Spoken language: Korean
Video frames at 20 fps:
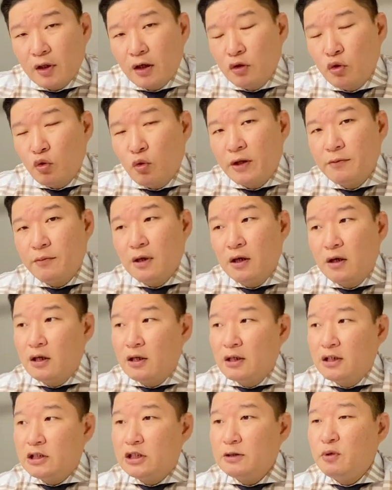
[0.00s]
또한
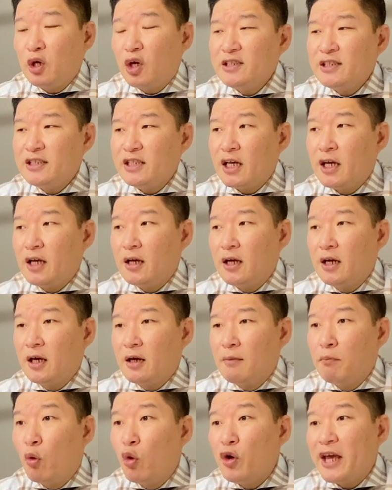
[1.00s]
지금 현재
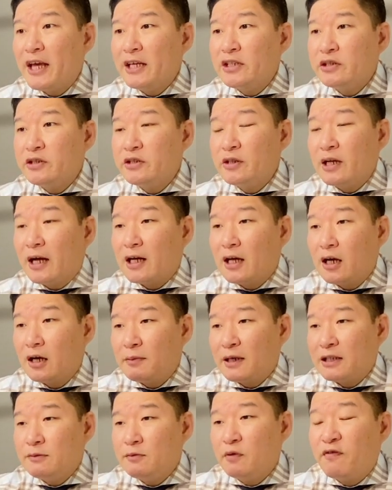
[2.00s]
몰개지를 아까
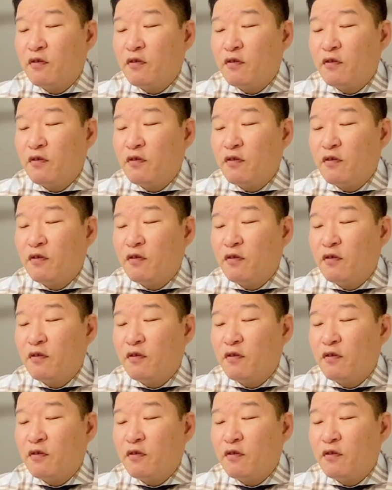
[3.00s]
말씀드린